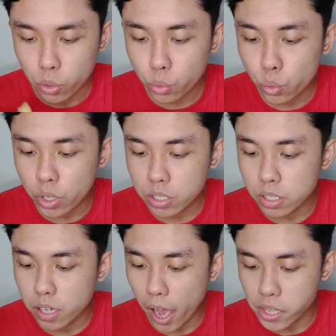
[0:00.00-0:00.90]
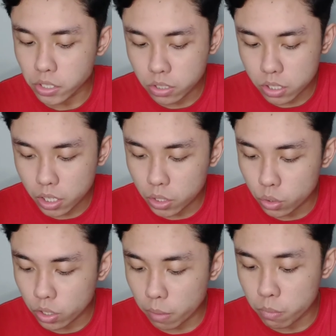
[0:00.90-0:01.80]
Yung cookies niya guys, hindi siya
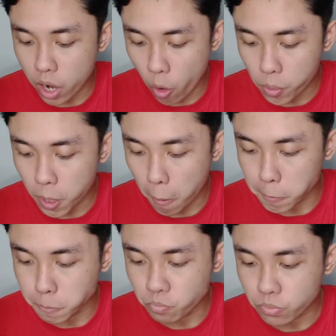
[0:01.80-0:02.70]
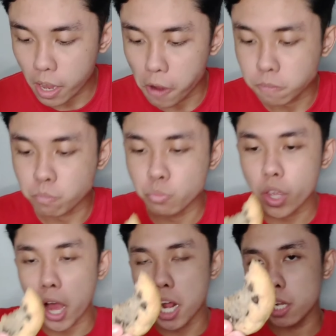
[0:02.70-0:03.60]
ganun ka brown.
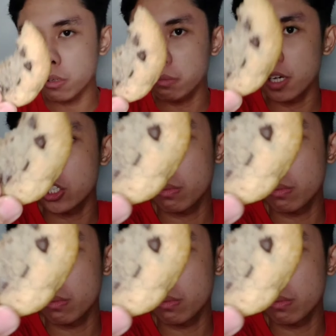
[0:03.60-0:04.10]
Alam mo